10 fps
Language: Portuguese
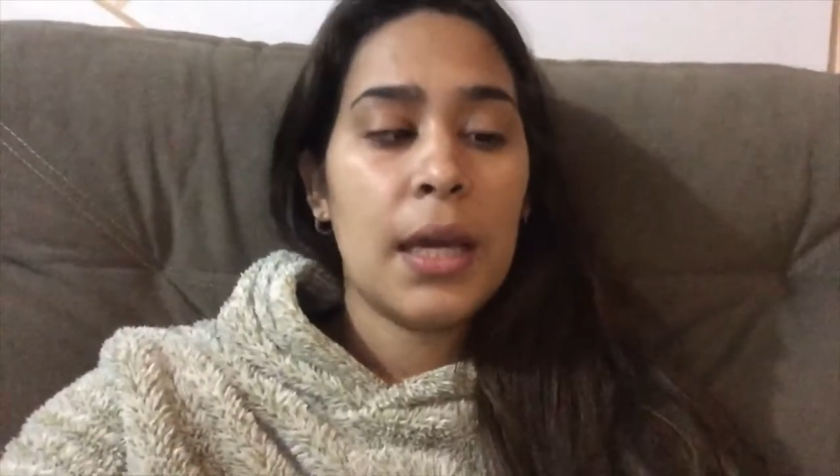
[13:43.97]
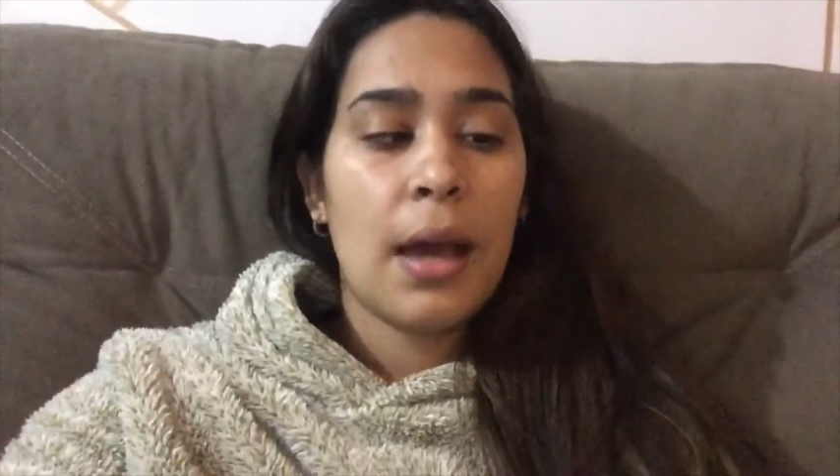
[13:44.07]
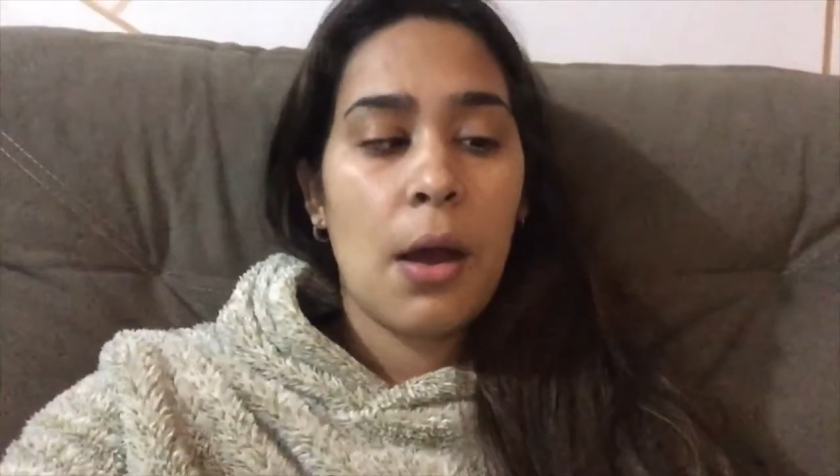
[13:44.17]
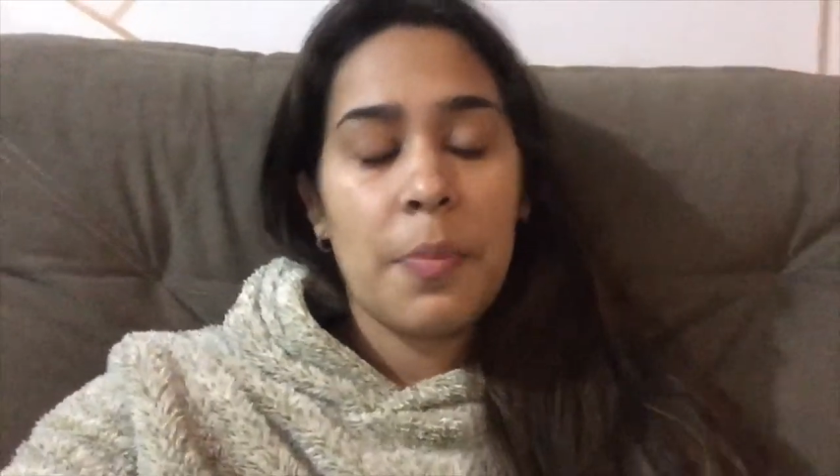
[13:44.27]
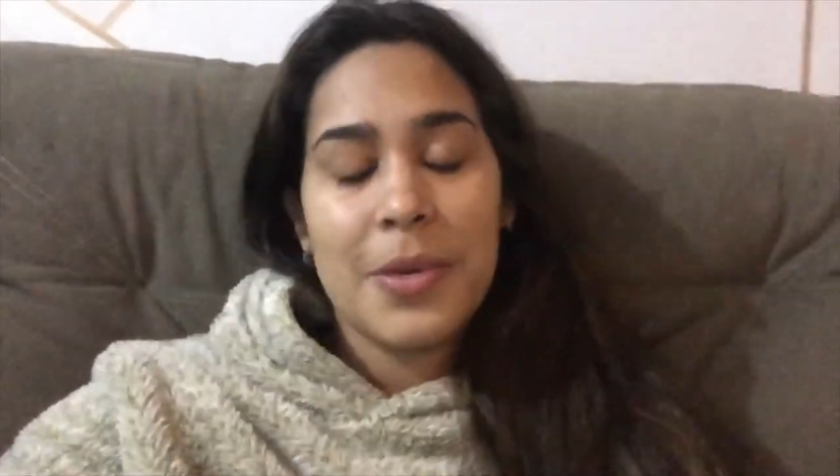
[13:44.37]

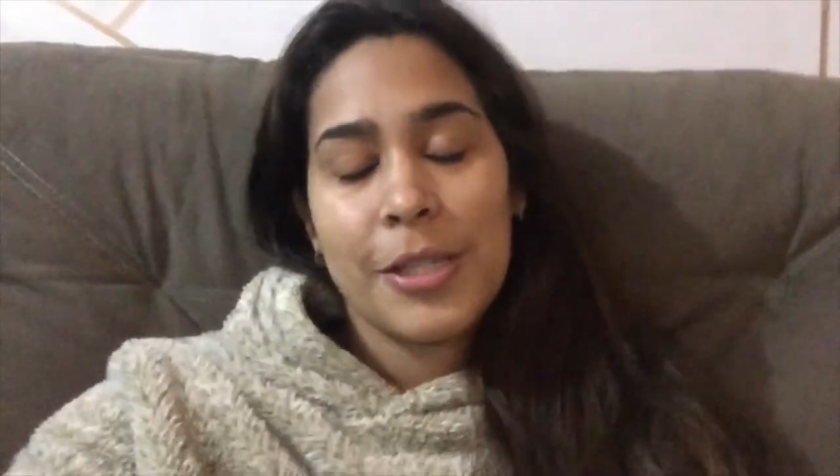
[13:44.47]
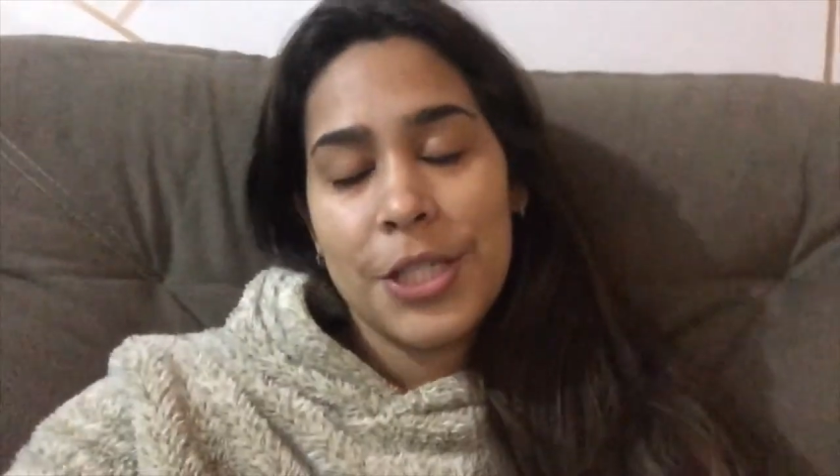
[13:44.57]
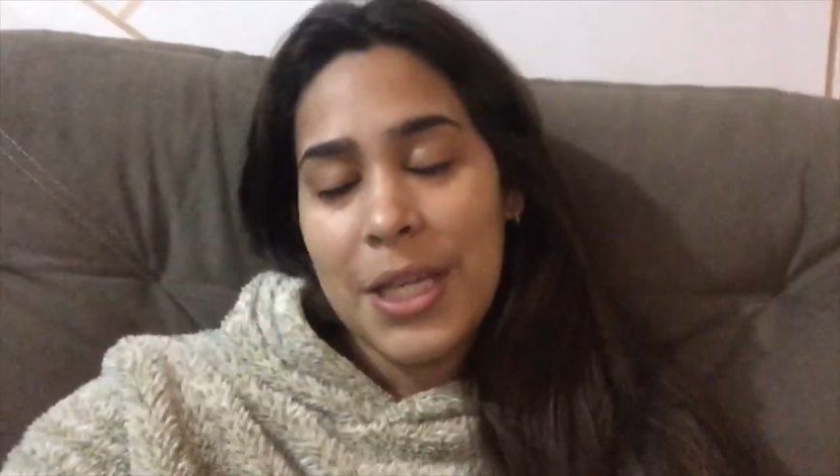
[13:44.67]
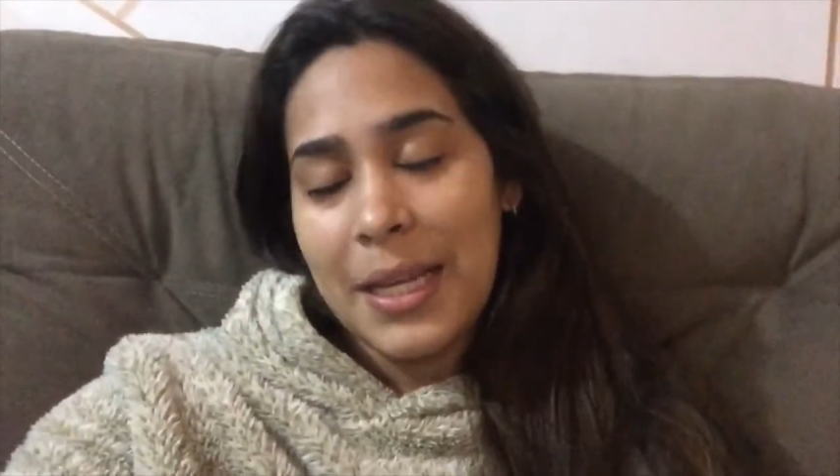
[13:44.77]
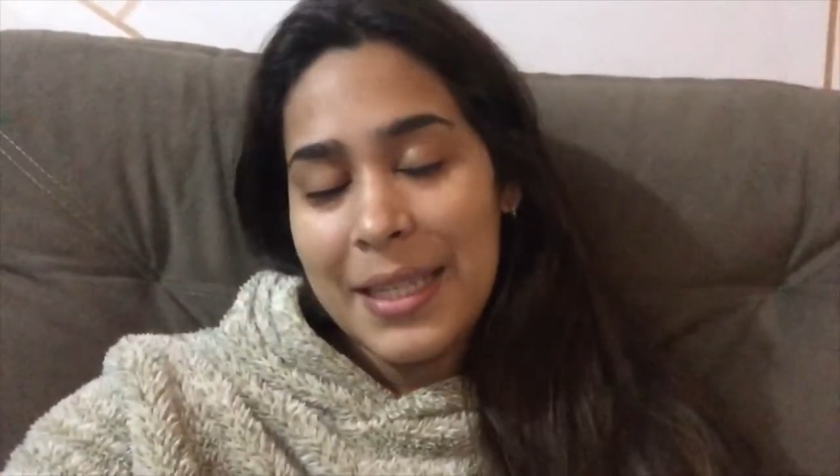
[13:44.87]
A roupinha,
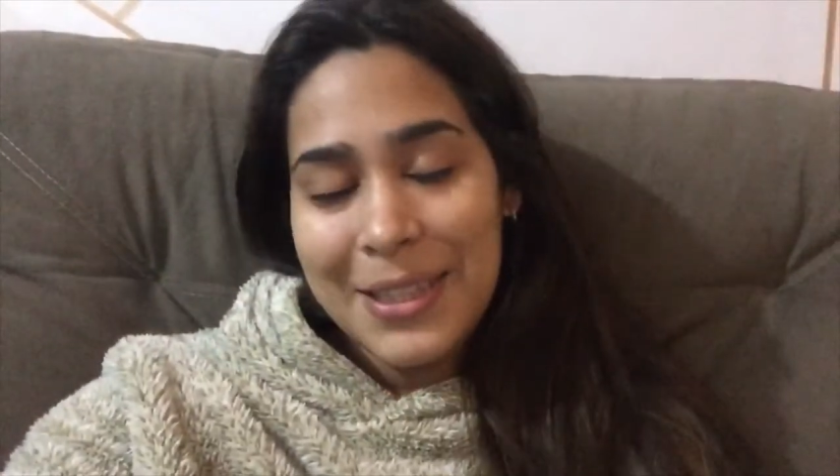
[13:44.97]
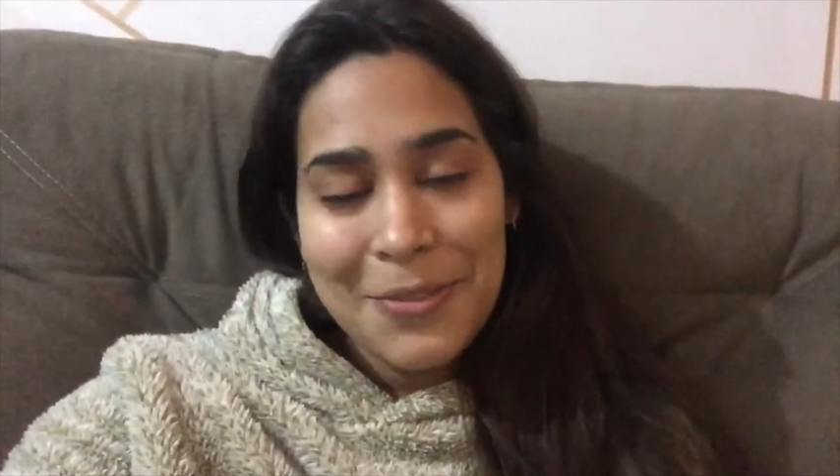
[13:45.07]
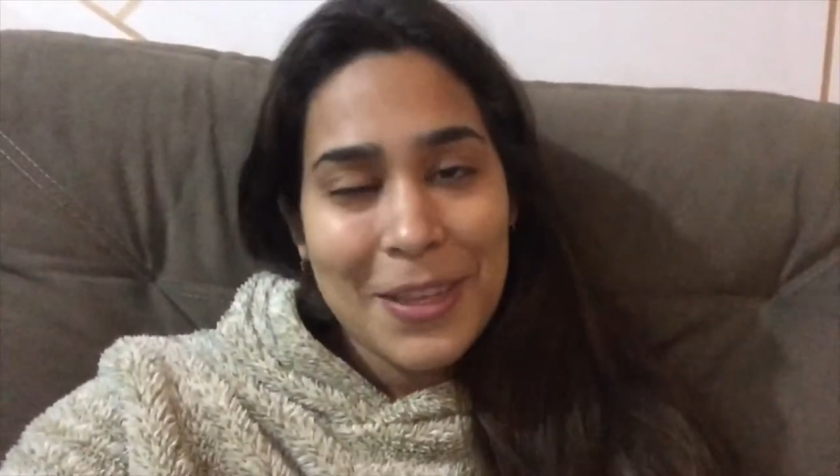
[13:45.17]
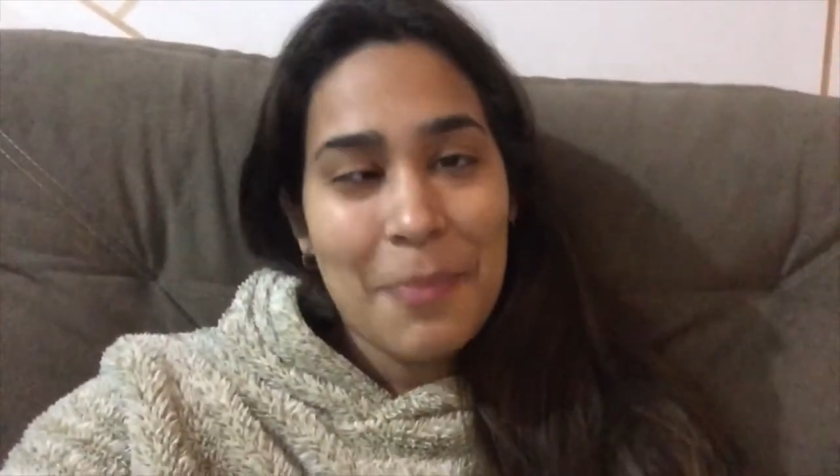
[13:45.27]
gente, é linda, eu fiquei